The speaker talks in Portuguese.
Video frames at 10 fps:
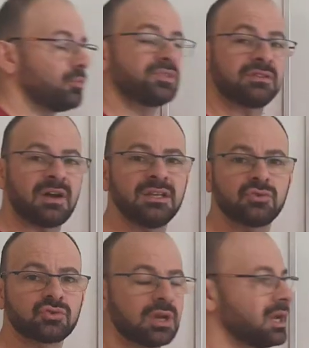observar
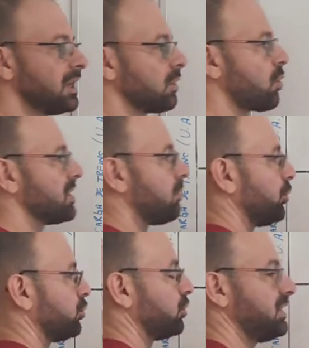isso. Quando a
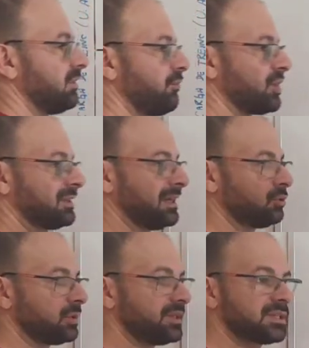monotonia for até
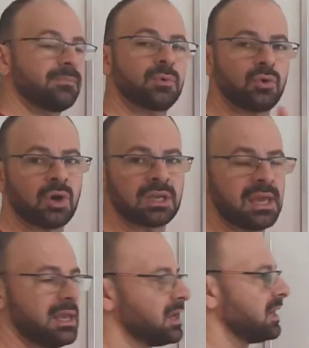2,
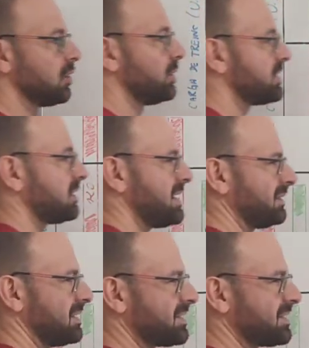Ok. O stream até